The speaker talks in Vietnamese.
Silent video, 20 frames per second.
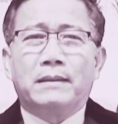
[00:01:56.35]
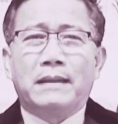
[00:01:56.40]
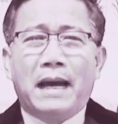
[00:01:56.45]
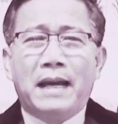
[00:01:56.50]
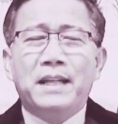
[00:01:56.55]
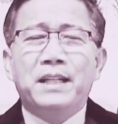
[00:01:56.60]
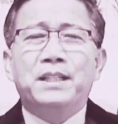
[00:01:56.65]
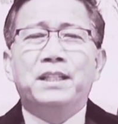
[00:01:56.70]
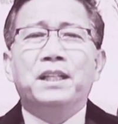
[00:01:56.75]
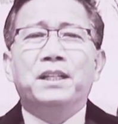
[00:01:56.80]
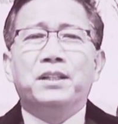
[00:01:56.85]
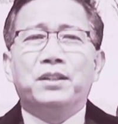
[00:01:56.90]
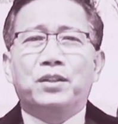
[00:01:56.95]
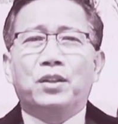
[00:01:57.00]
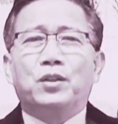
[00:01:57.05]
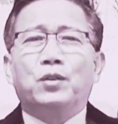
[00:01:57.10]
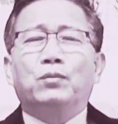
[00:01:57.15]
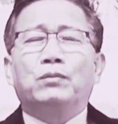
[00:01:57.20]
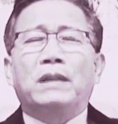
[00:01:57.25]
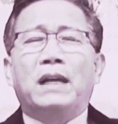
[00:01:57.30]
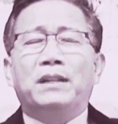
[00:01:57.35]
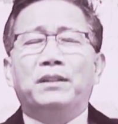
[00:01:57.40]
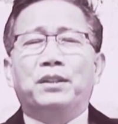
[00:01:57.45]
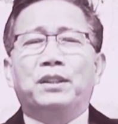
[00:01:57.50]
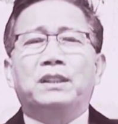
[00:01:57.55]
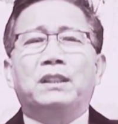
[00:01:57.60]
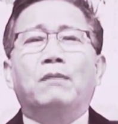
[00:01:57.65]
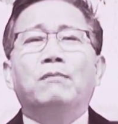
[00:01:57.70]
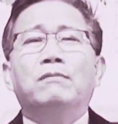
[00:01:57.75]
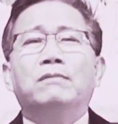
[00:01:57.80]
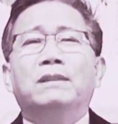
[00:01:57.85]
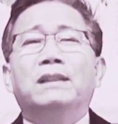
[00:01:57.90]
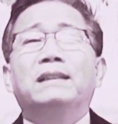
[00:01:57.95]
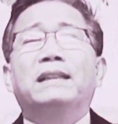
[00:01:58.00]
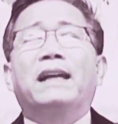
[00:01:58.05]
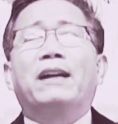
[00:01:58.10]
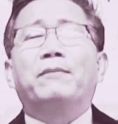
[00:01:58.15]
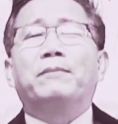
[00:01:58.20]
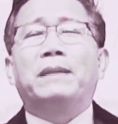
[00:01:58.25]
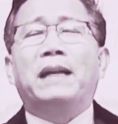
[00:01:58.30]
đã hy sinh cho chúng ta được sống đến
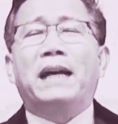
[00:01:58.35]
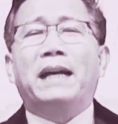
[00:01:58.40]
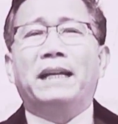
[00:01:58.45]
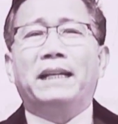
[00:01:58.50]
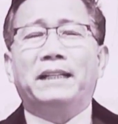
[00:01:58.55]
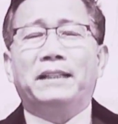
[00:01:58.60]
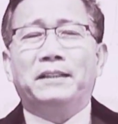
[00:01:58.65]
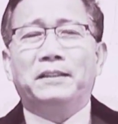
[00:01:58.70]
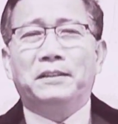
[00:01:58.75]
ngày hôm nay